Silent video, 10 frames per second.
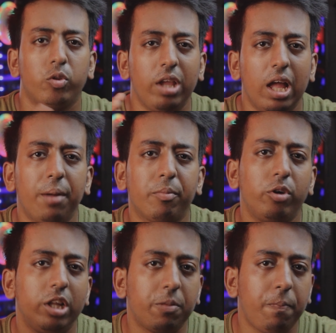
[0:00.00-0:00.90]
तो यहाँ
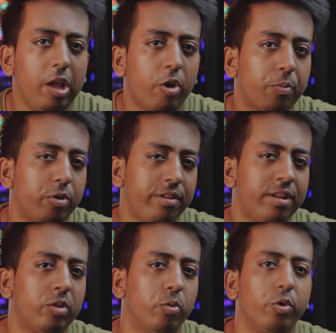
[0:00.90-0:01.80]
आपको डिस्प्ले और
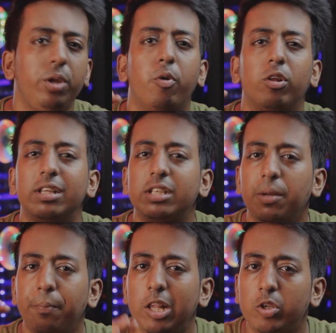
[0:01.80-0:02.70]
प्रोसेसर दोनों ही बहुत
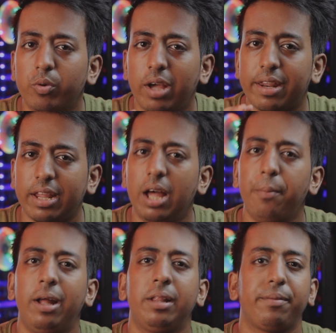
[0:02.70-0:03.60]
अच्छा मिल चुका है रहा
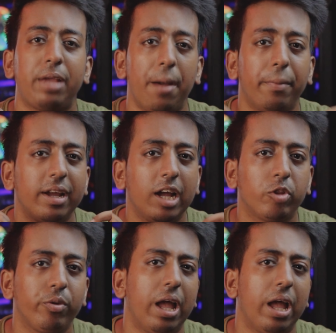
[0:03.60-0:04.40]
बात कैमरा का तो